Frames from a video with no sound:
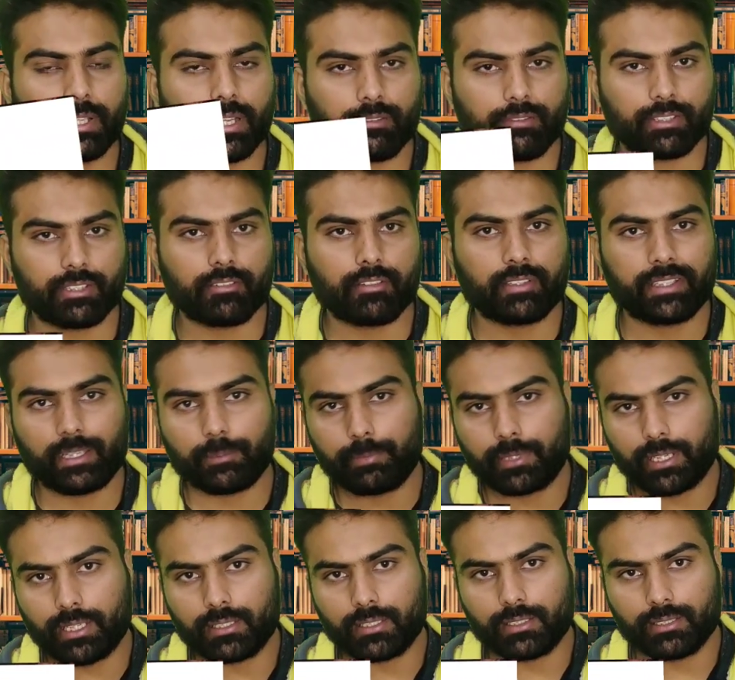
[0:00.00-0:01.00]
से भी काफ़ी दफ़ा
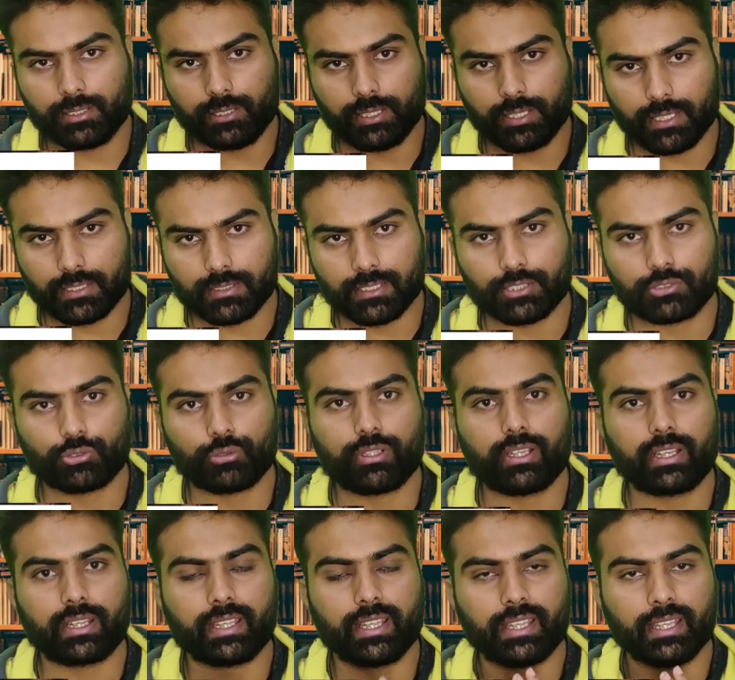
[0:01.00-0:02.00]
ये बयान दिया जा
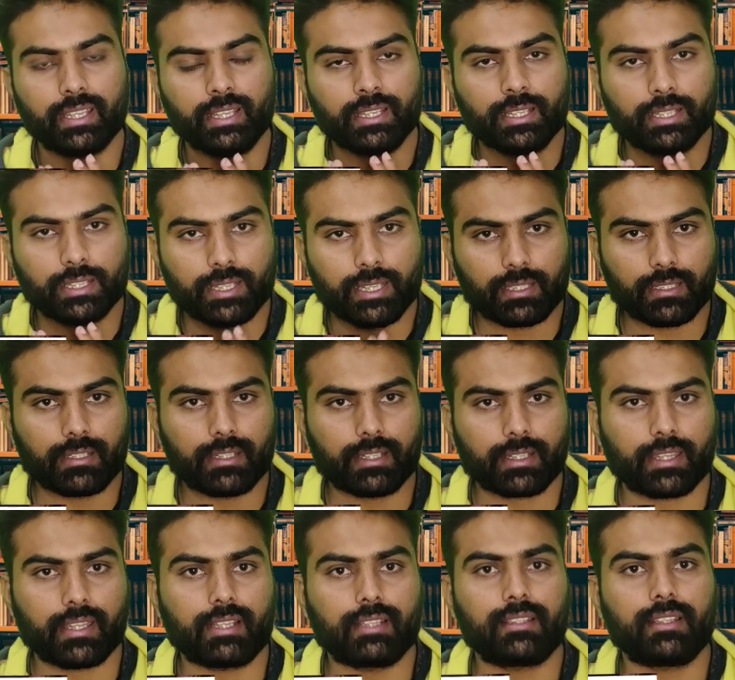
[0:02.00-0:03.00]
चुका है कि
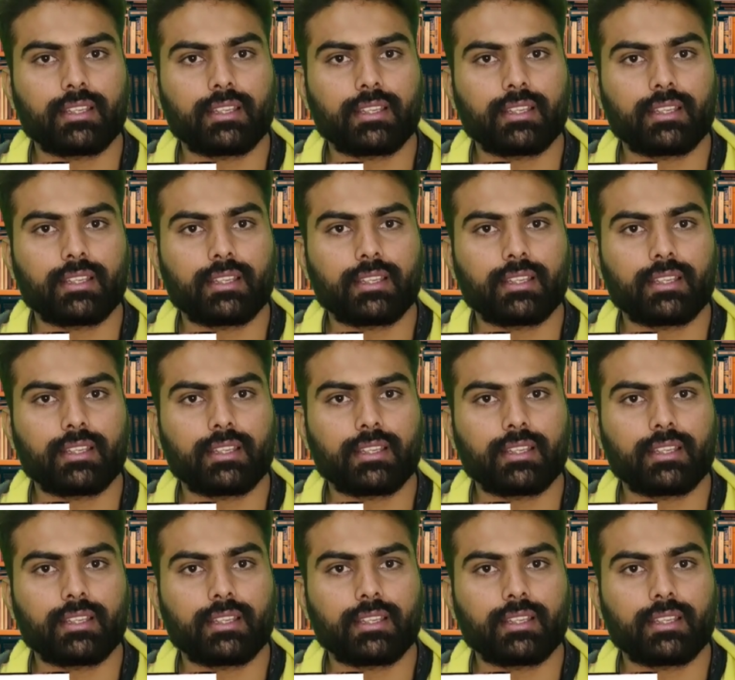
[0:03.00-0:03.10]
कनाडा के